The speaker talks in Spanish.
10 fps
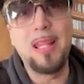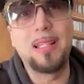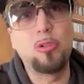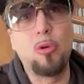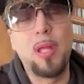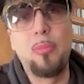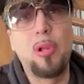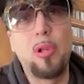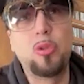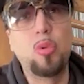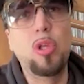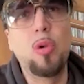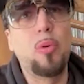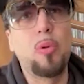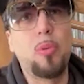está tomada por el
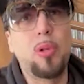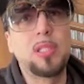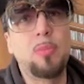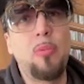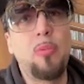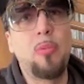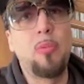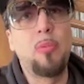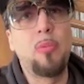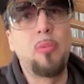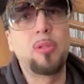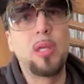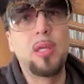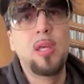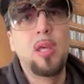estudio, por, ese momento de
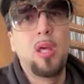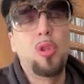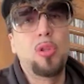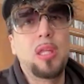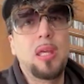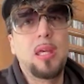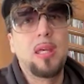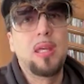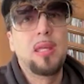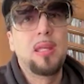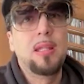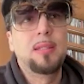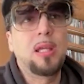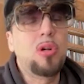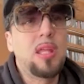donde tengo
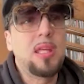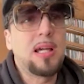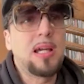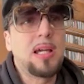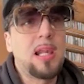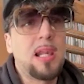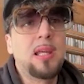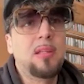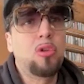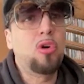que dedicarle todo al